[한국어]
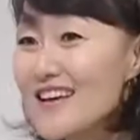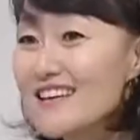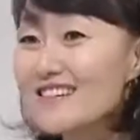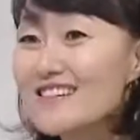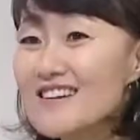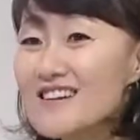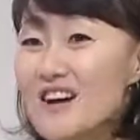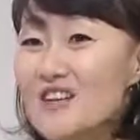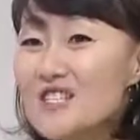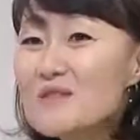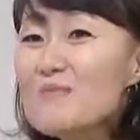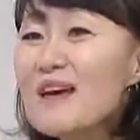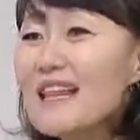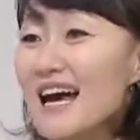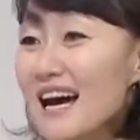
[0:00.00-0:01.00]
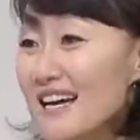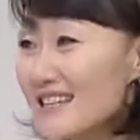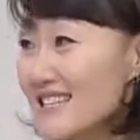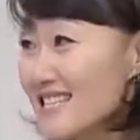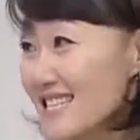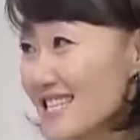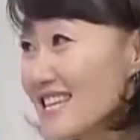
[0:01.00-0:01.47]
그걸 연습해
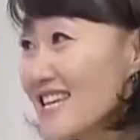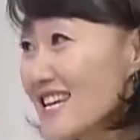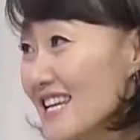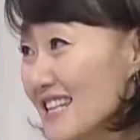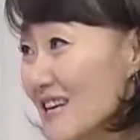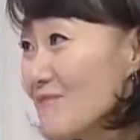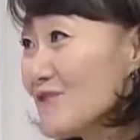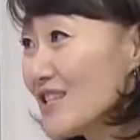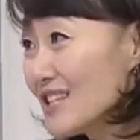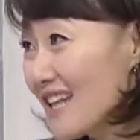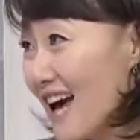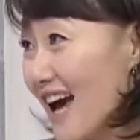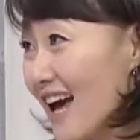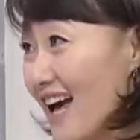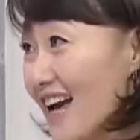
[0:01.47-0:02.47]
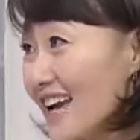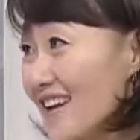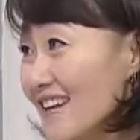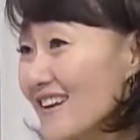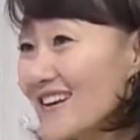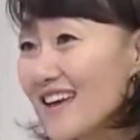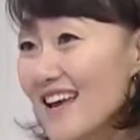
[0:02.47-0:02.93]
나가는 시기이기 때문이다.
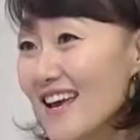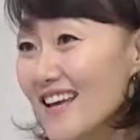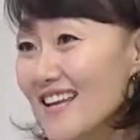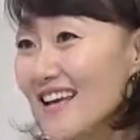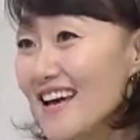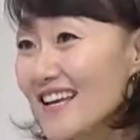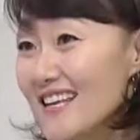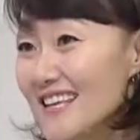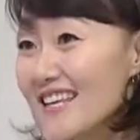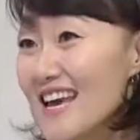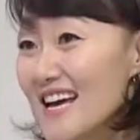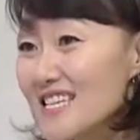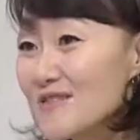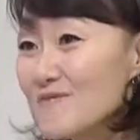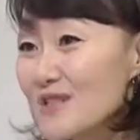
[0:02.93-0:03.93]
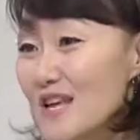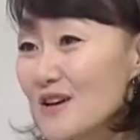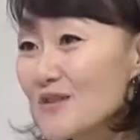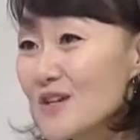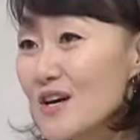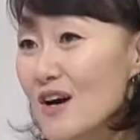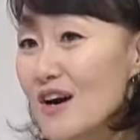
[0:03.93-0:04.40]
이렇게 이해, 하시면
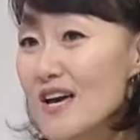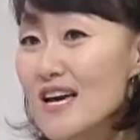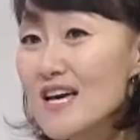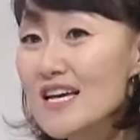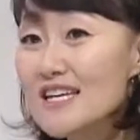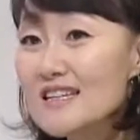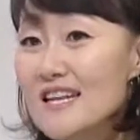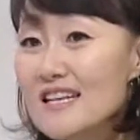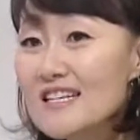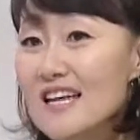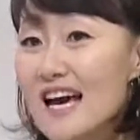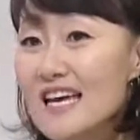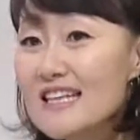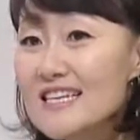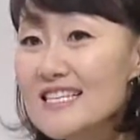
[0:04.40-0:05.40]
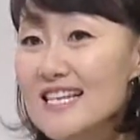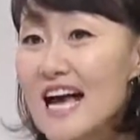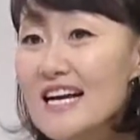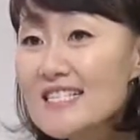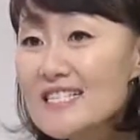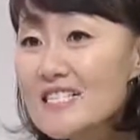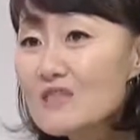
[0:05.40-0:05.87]
되고요. 네. 이때는 아이들이
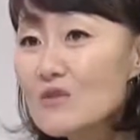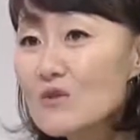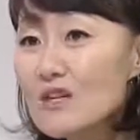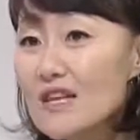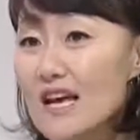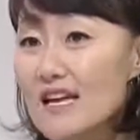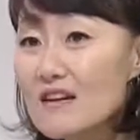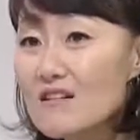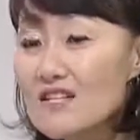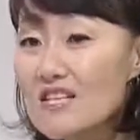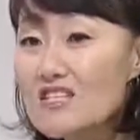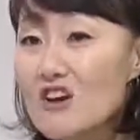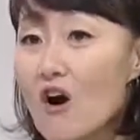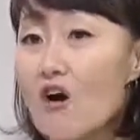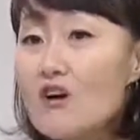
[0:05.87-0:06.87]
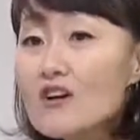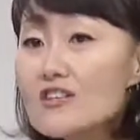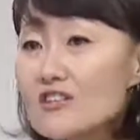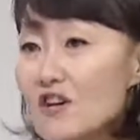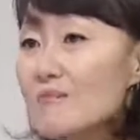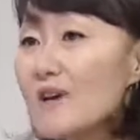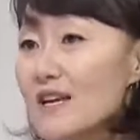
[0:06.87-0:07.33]
상징놀이나 이런 것이
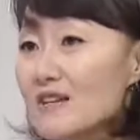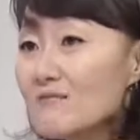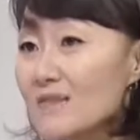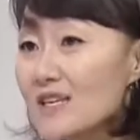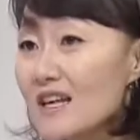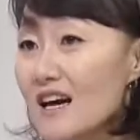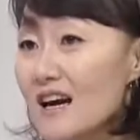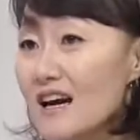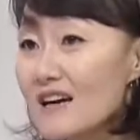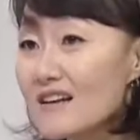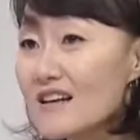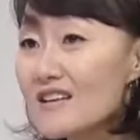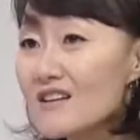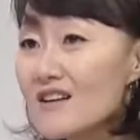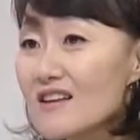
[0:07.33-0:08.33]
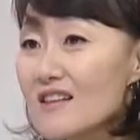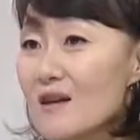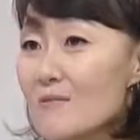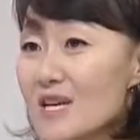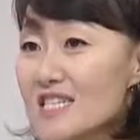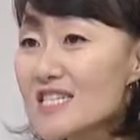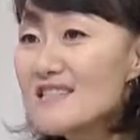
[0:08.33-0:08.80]
정점에 이릅니다. 그래서 이때 막
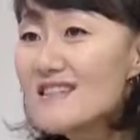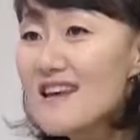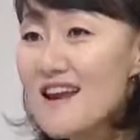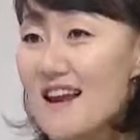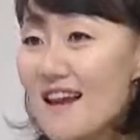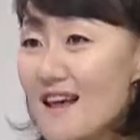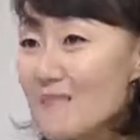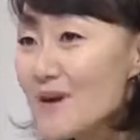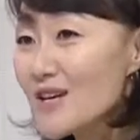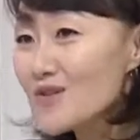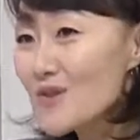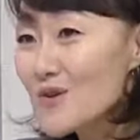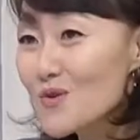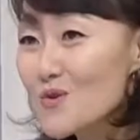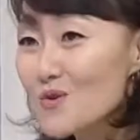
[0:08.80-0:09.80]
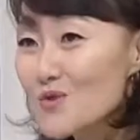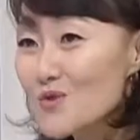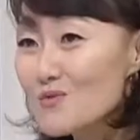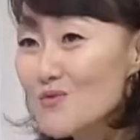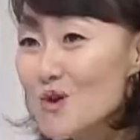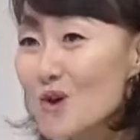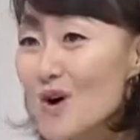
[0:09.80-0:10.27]
뭐 신데렐라, 백설공주,
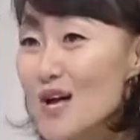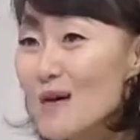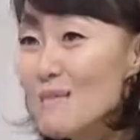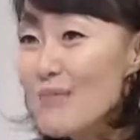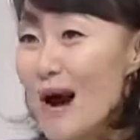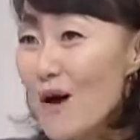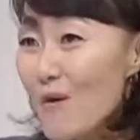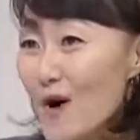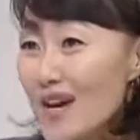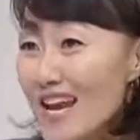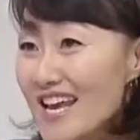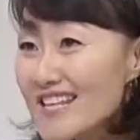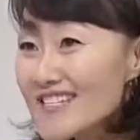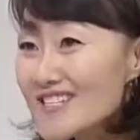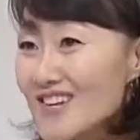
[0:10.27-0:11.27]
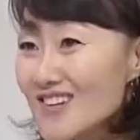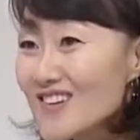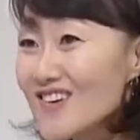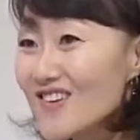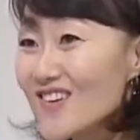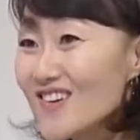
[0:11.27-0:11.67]
뭐 파워레인저 아, 이런 네.